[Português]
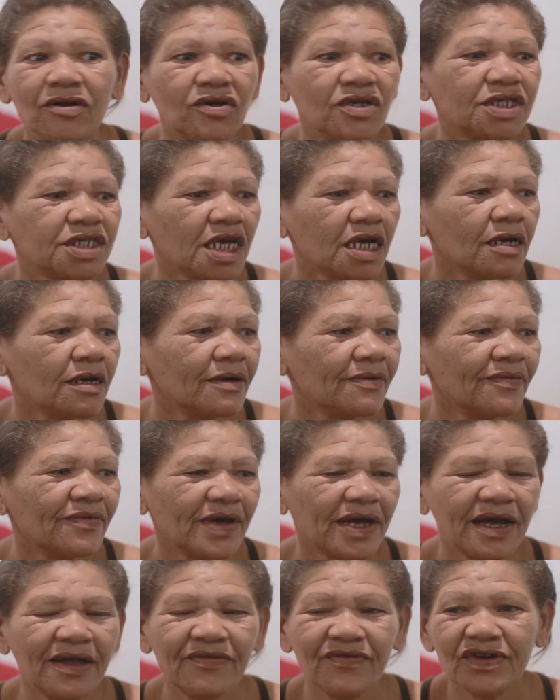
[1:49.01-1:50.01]
quando chegamos,
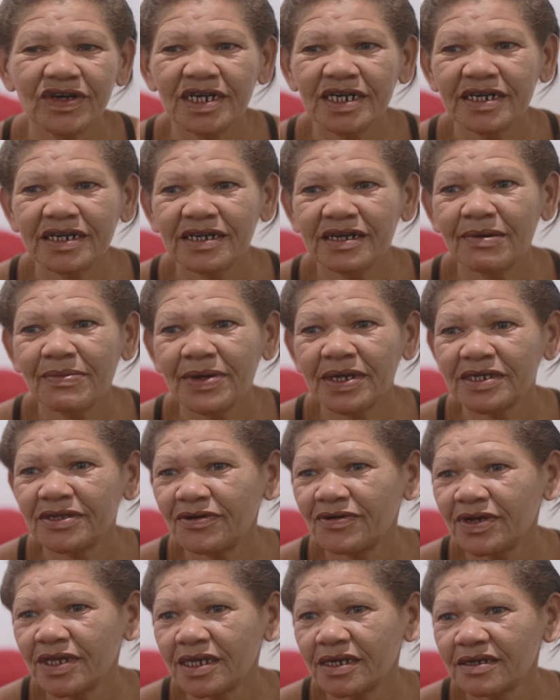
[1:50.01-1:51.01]
ai, foi alegria
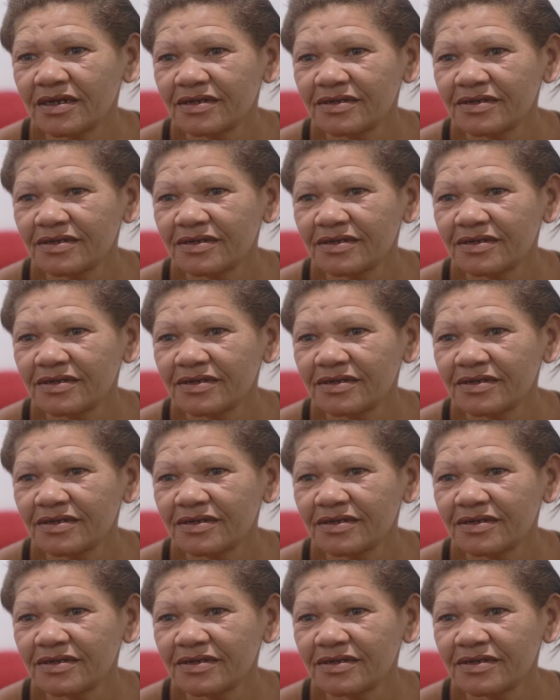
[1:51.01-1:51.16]
medonha.